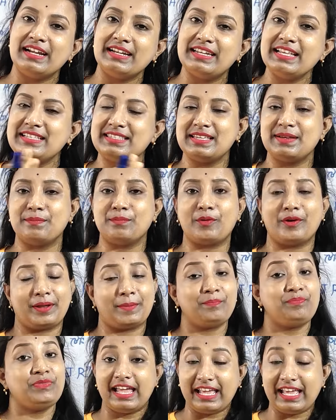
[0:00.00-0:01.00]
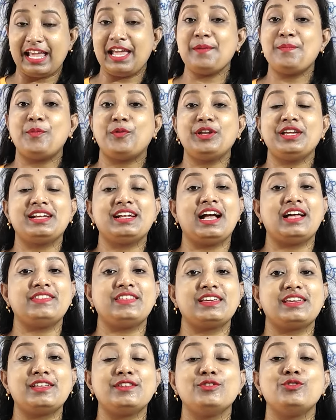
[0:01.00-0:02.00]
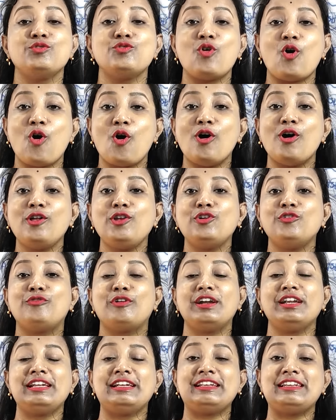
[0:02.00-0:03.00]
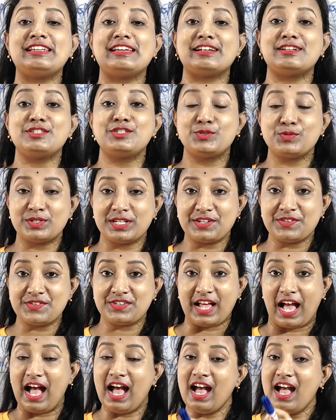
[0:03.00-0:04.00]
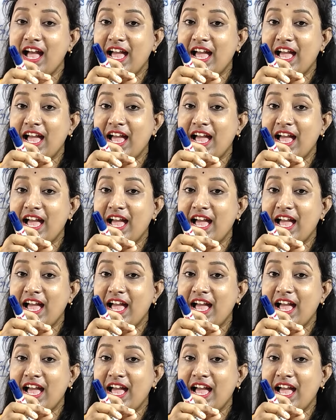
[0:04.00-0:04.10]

ডিসেম্বরে এই পরীক্ষাতে কিন্তু অল ওভার ইন্ডিয়ার স্টুডেন্টরা